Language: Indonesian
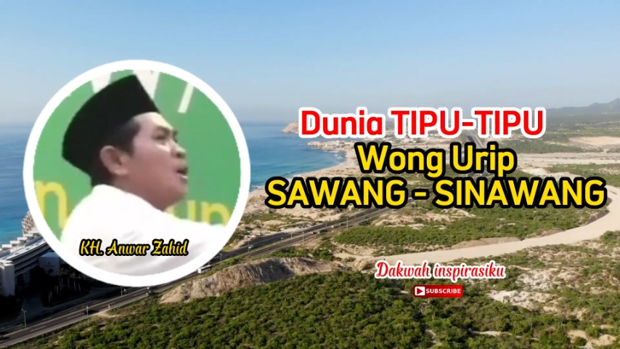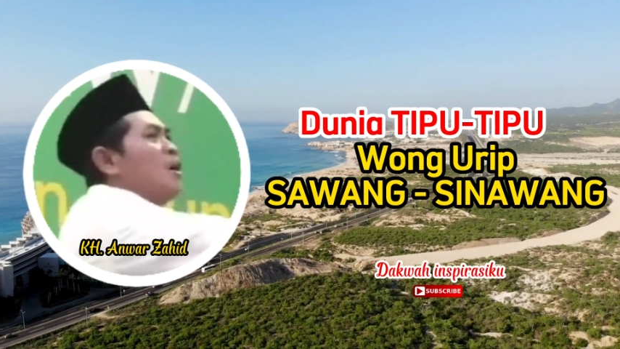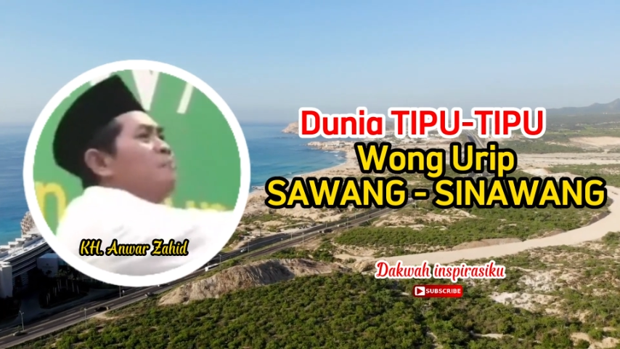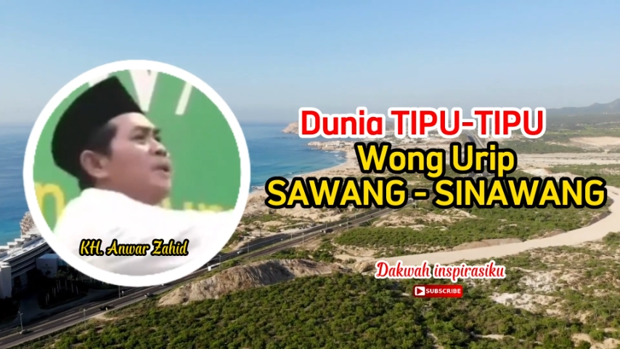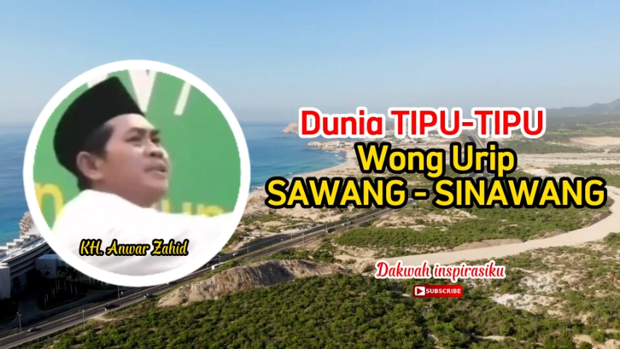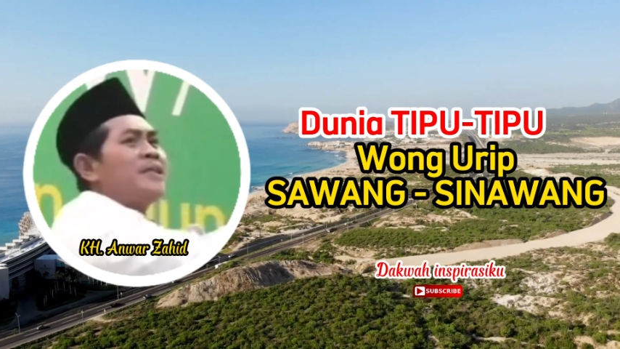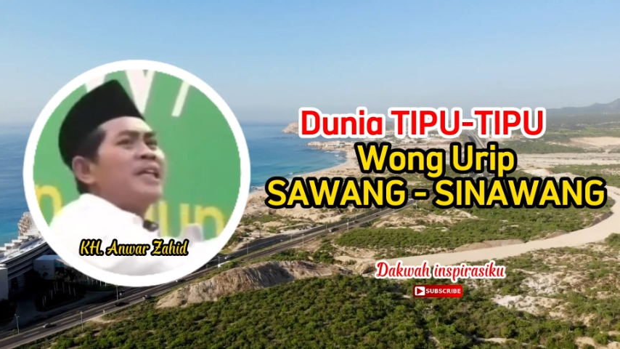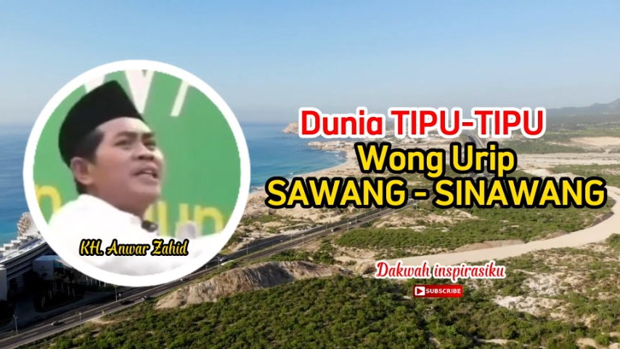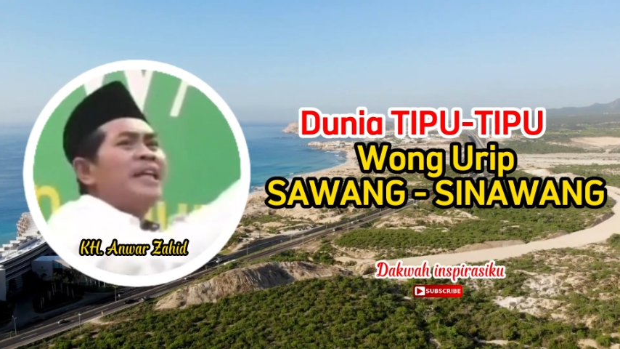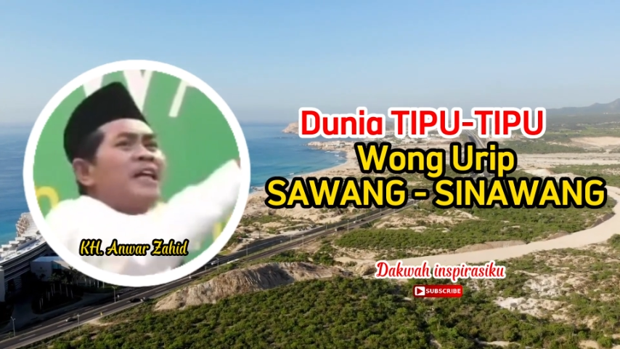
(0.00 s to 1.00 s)
bisa jadi
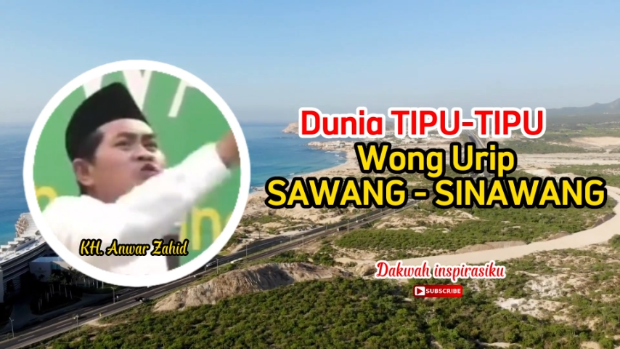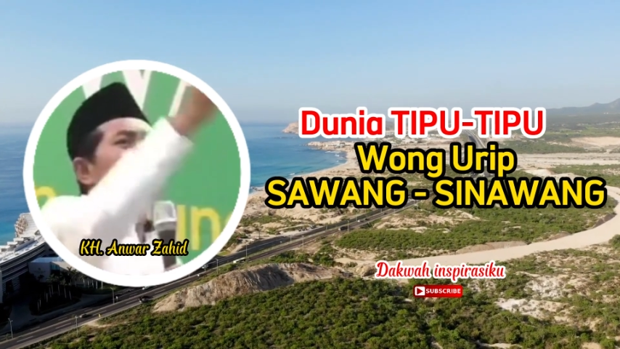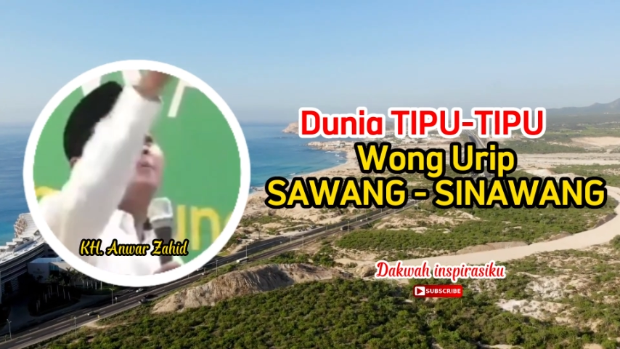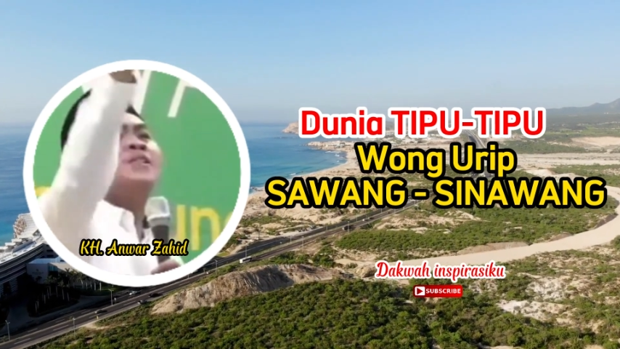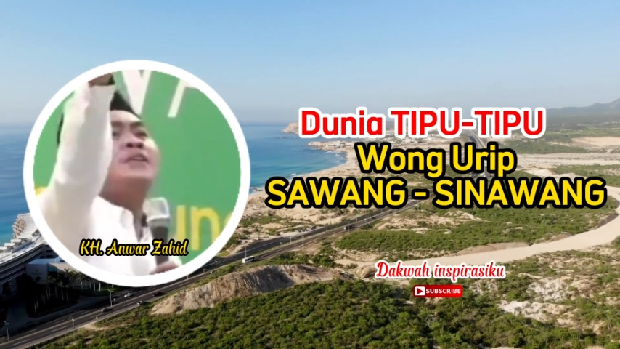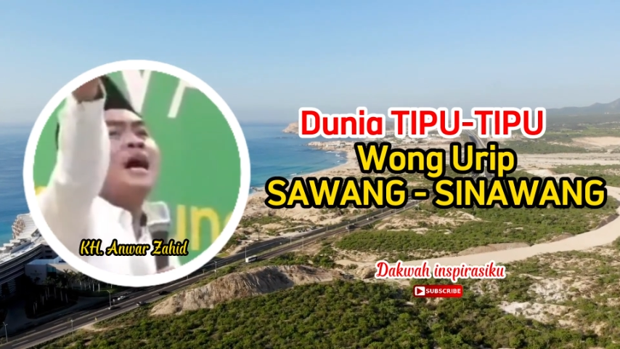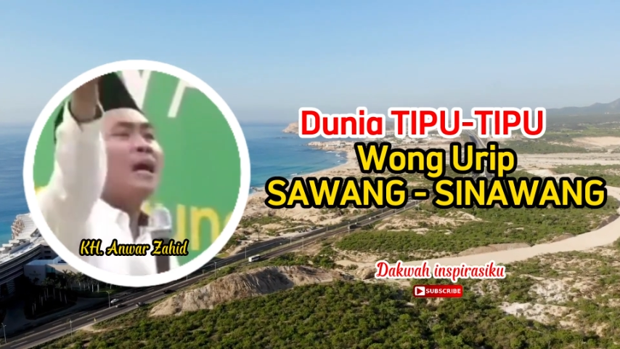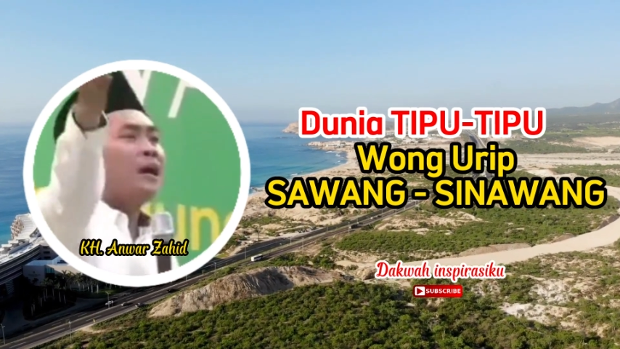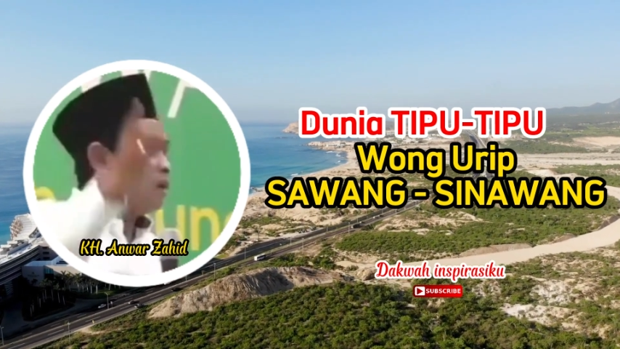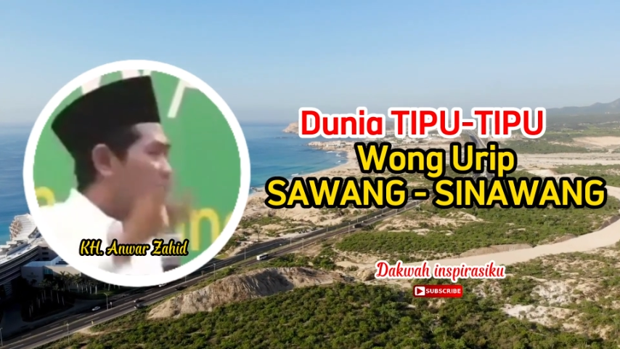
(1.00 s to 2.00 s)
kasus besar
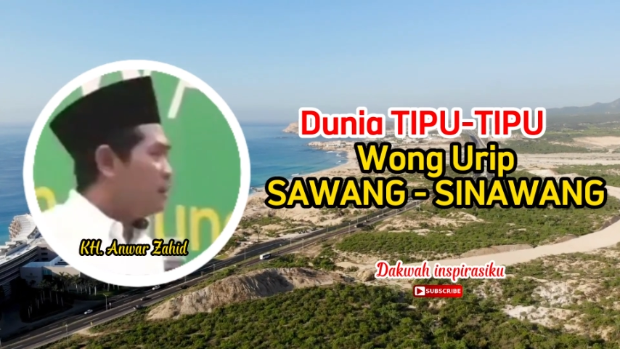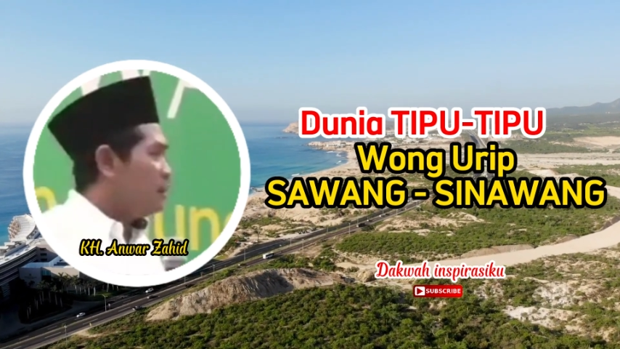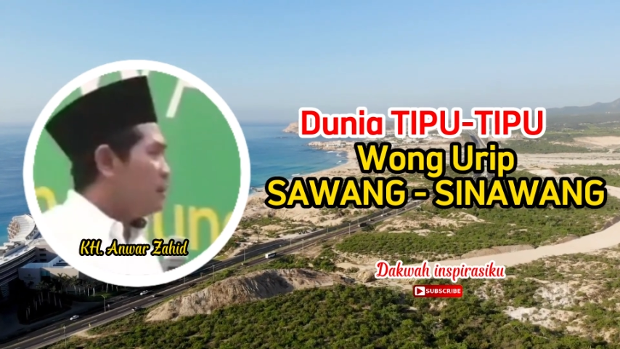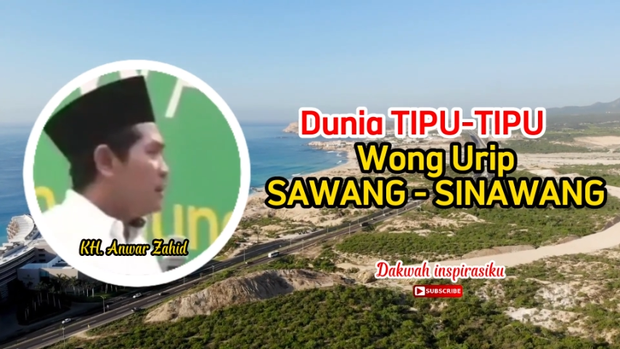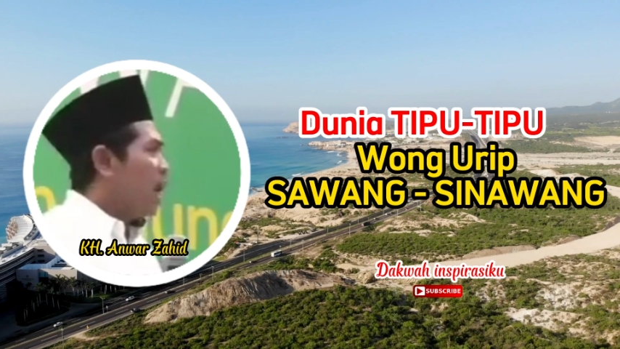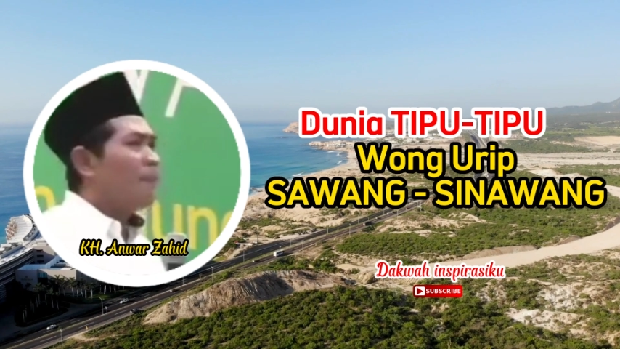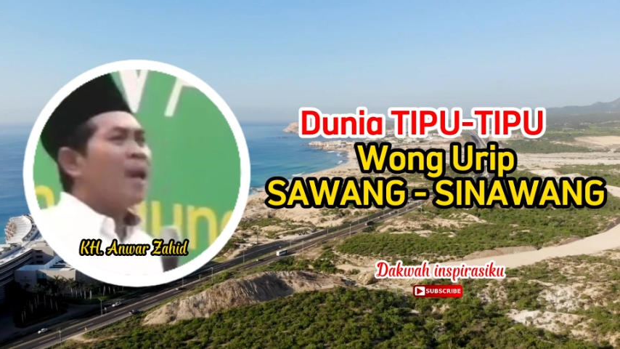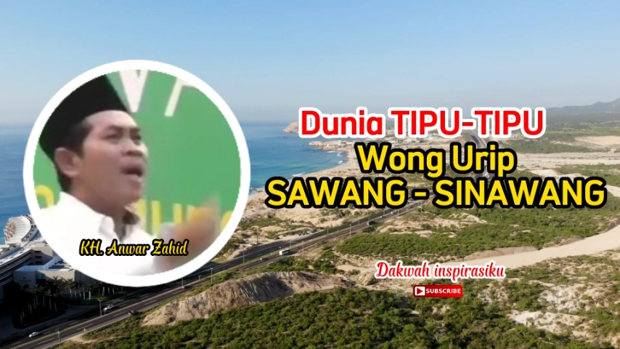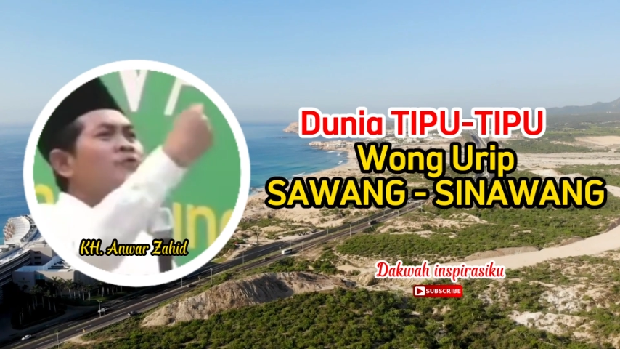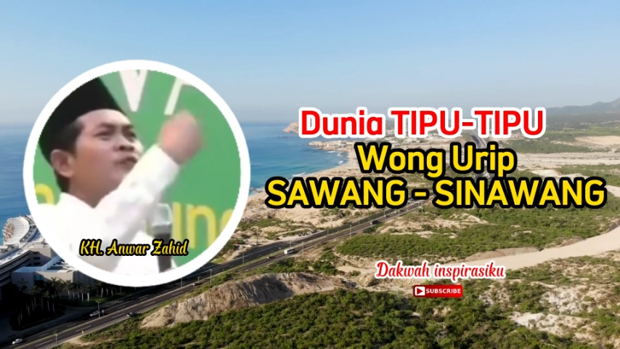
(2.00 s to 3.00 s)

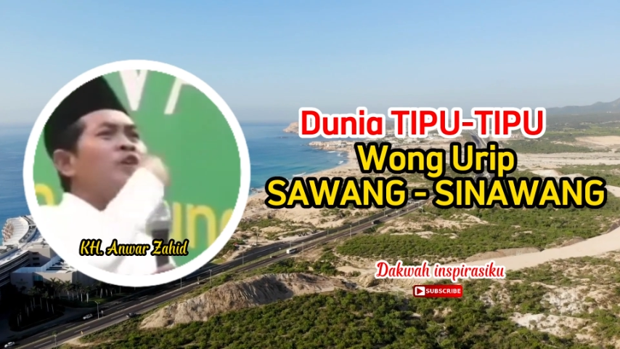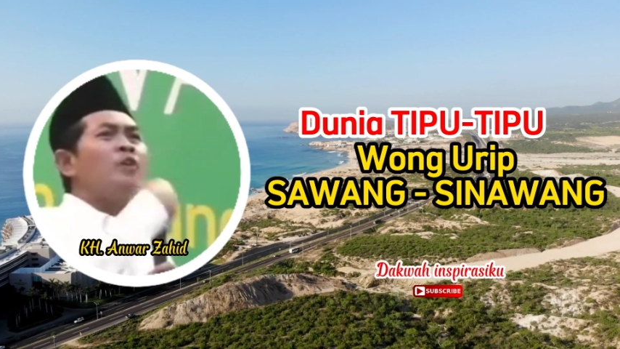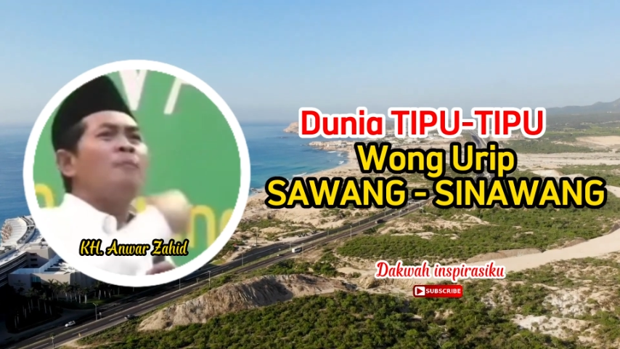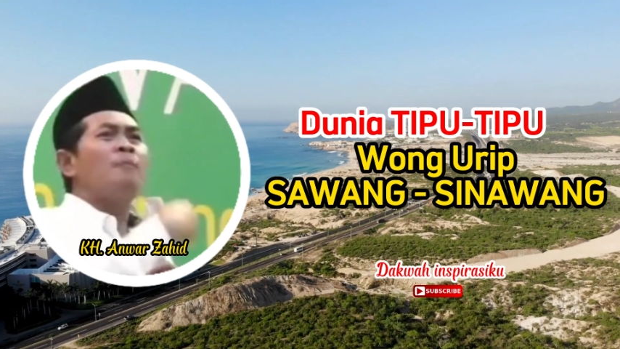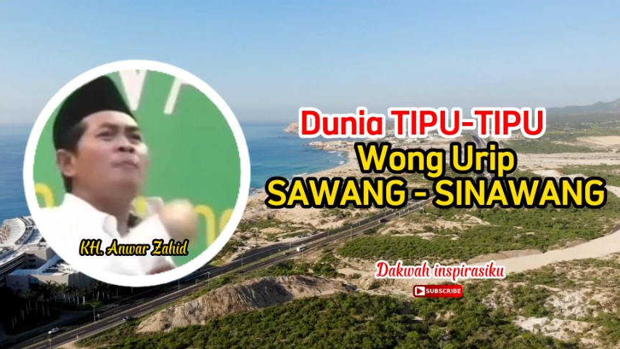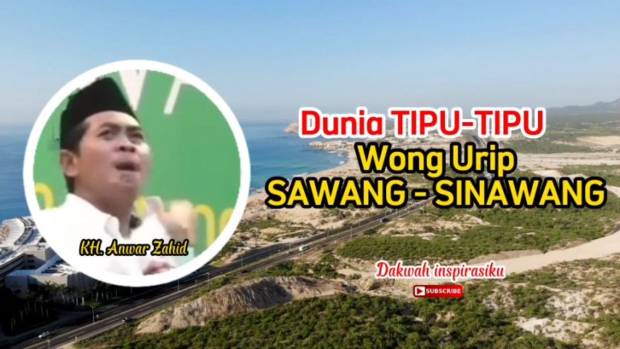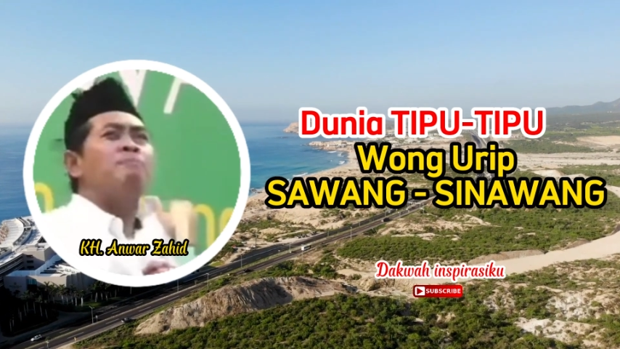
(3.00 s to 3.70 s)
apalagi figur publik